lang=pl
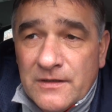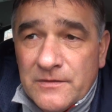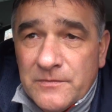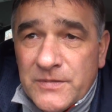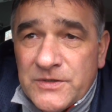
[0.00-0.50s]

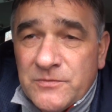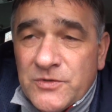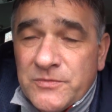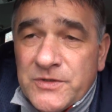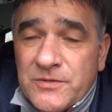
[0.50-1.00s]
Być
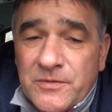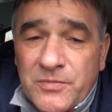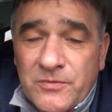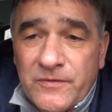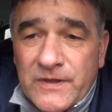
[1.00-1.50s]
może będziemy
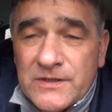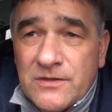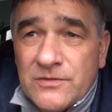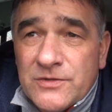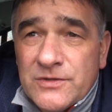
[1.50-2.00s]
próbować
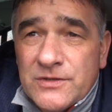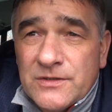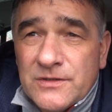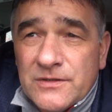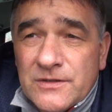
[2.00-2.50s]
skoczyć e,
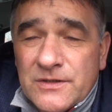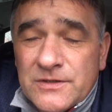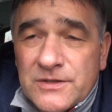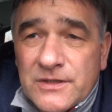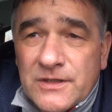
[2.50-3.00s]

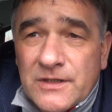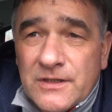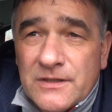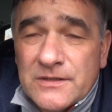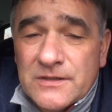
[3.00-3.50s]
jeszcze
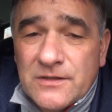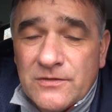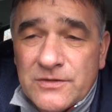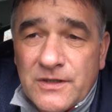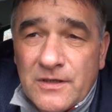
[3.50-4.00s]
na
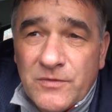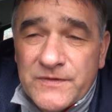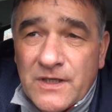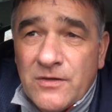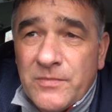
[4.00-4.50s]
skocznia albo
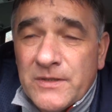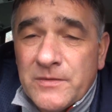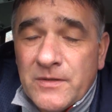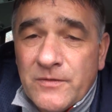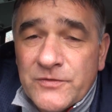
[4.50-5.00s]
w
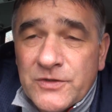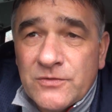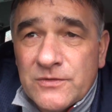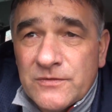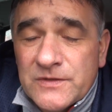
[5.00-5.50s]
Zakopanym, albo w
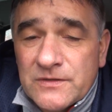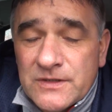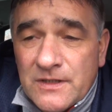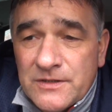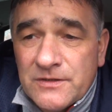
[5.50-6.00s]
Szczyrku, to
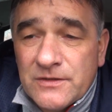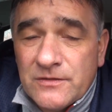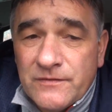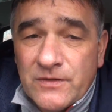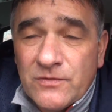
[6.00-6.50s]
wszystko zależnie
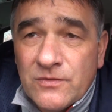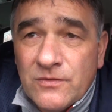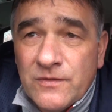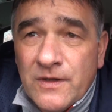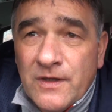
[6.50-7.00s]
od
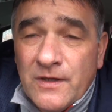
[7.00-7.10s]
warunków.